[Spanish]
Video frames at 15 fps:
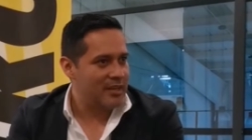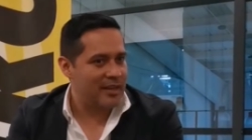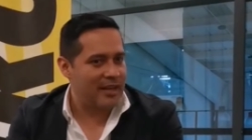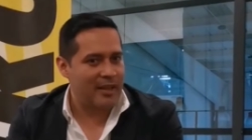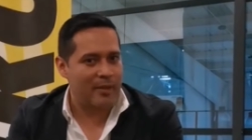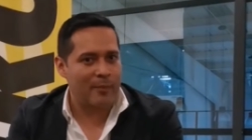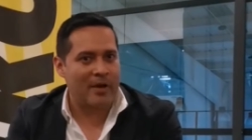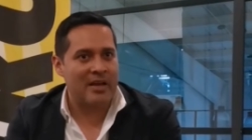
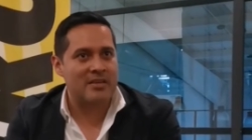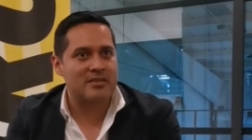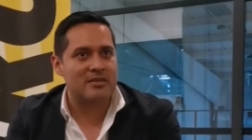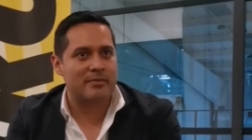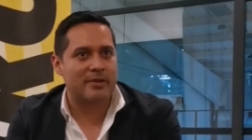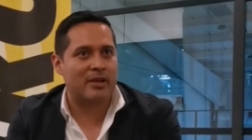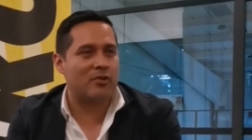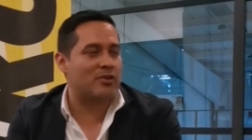Y
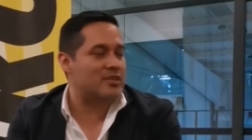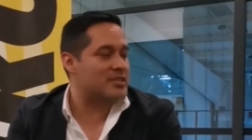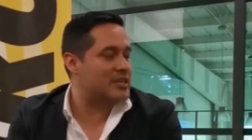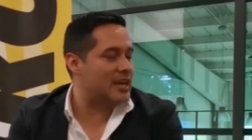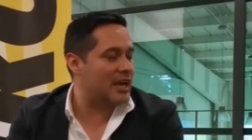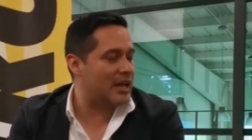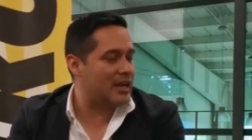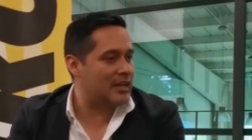además, bien lo
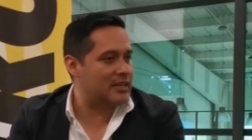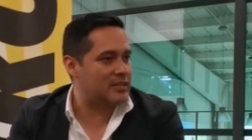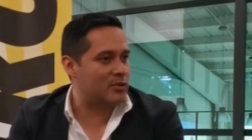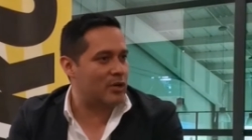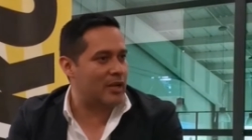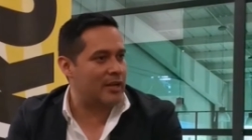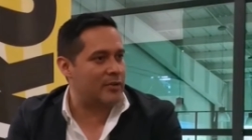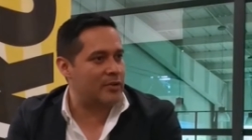decía Alex
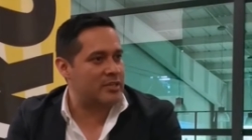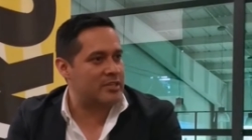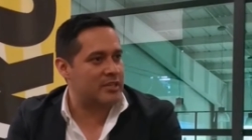Solano